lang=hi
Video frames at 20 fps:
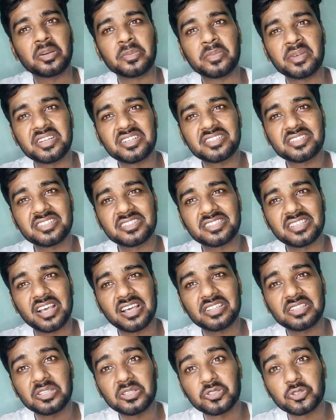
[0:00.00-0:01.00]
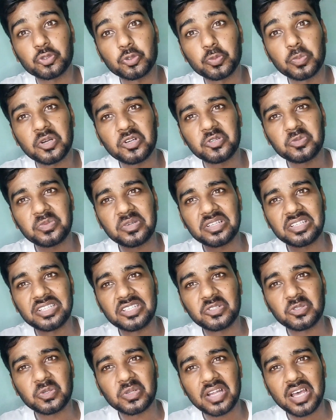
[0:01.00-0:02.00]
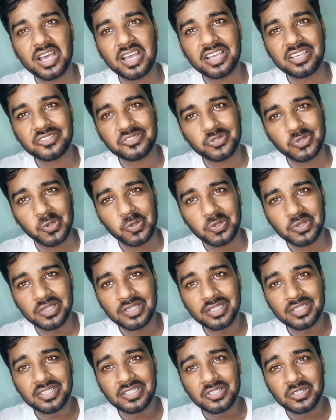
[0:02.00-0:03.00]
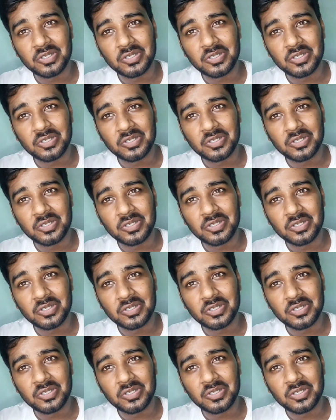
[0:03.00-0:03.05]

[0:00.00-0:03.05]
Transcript: कमेंट के साथ ये सुपर डुपर हिट हो रहा है सॉन्ग